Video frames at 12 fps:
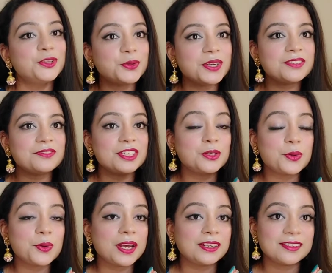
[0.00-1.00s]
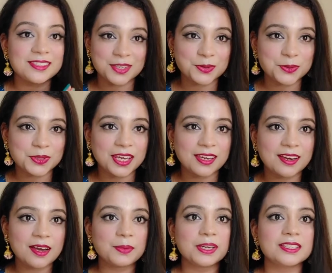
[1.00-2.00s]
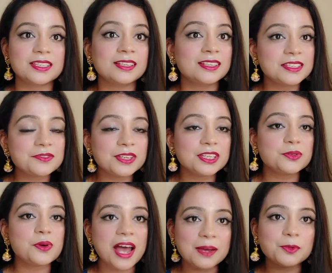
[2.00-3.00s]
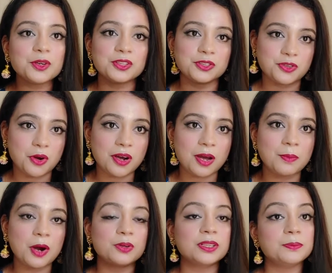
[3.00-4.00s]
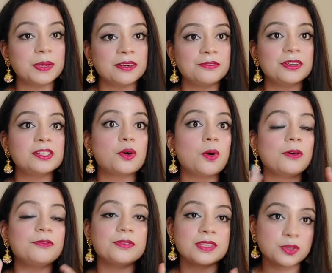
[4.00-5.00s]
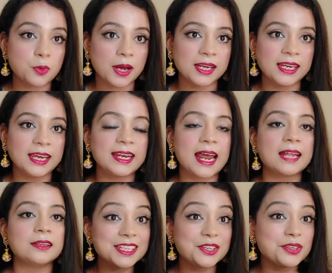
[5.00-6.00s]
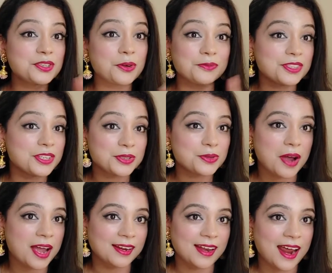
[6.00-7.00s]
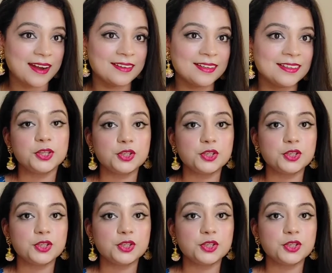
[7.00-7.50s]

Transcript: तो इस वीडियो को इन तक ज़रूर देखिएगा बिकॉज इन दिस वीडियो आई एम गोइंग टू टॉक अबाउट द बेनिफिट ऑफ स्क्वालेन एंड द सीक्रेट्स ऑफ जिजो आईलैंड